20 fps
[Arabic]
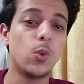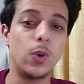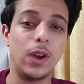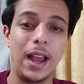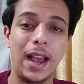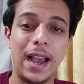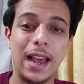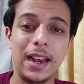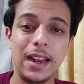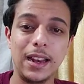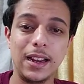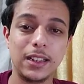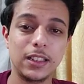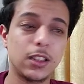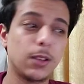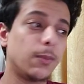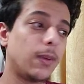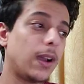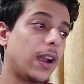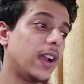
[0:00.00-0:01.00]
والحالة
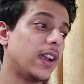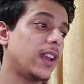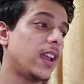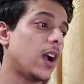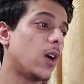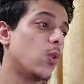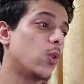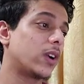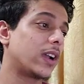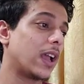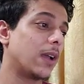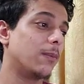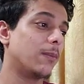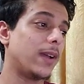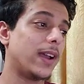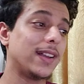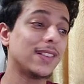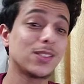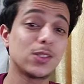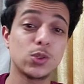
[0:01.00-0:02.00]
الاجتماعية
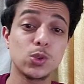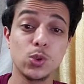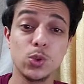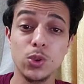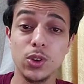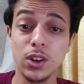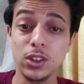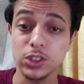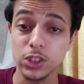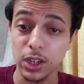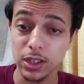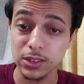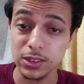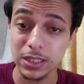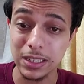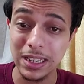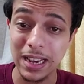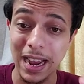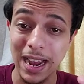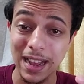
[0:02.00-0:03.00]
وكمان صورة
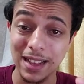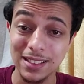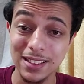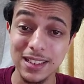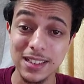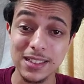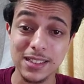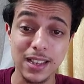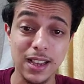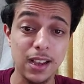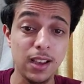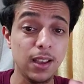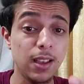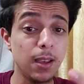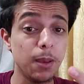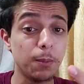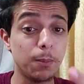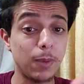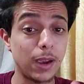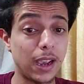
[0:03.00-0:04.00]
شخصية حديثة
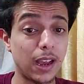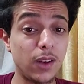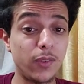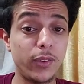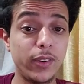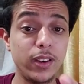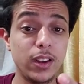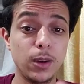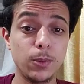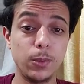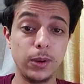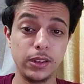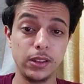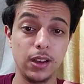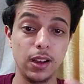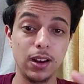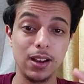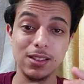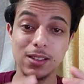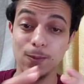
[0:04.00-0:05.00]
بخلفية
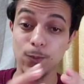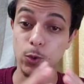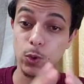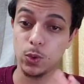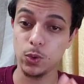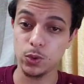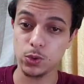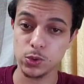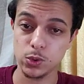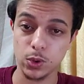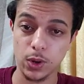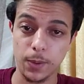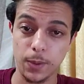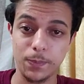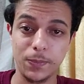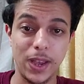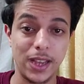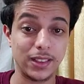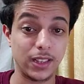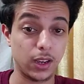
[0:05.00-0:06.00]
بيضاء لازم تكون الصورة
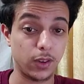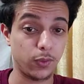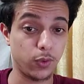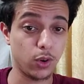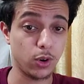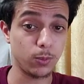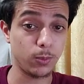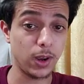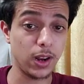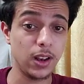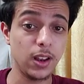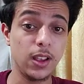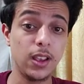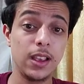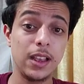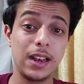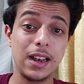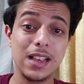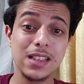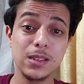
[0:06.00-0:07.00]
بتاعتك فورمال
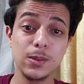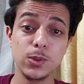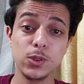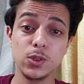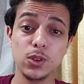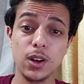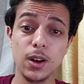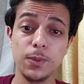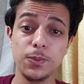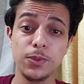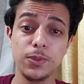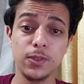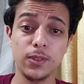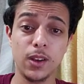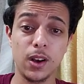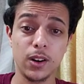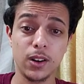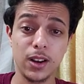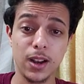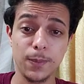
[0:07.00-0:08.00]
لازم الصورة
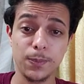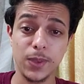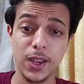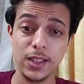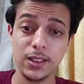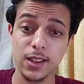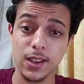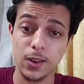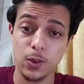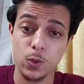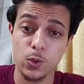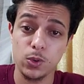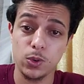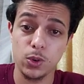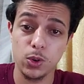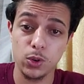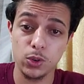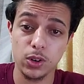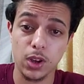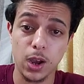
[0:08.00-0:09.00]
الظهرية بتاعتها يكون
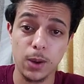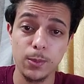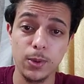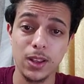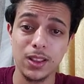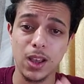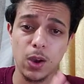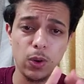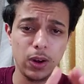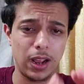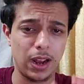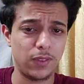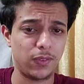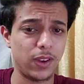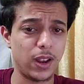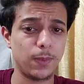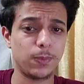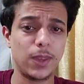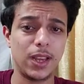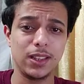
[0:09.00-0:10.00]
لون أبيض أو
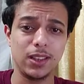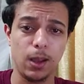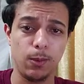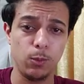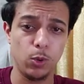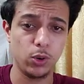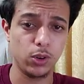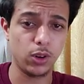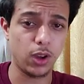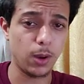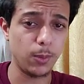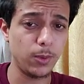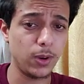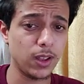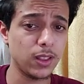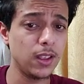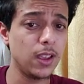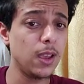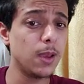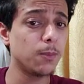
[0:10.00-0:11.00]
الخلفية بتاعتها بلون
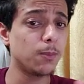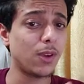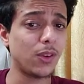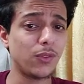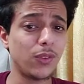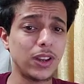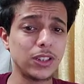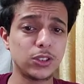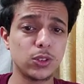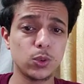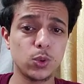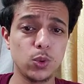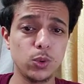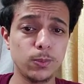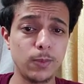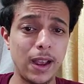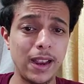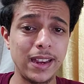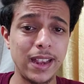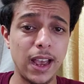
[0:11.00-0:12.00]
أبيض ما ينفعش
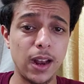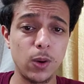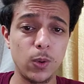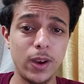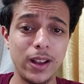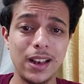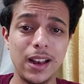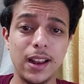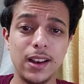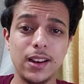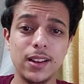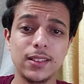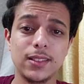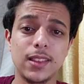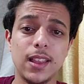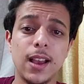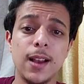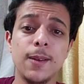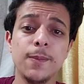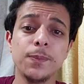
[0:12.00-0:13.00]
تكون بأي ألوان لأن
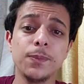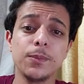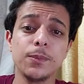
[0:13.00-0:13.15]
أنت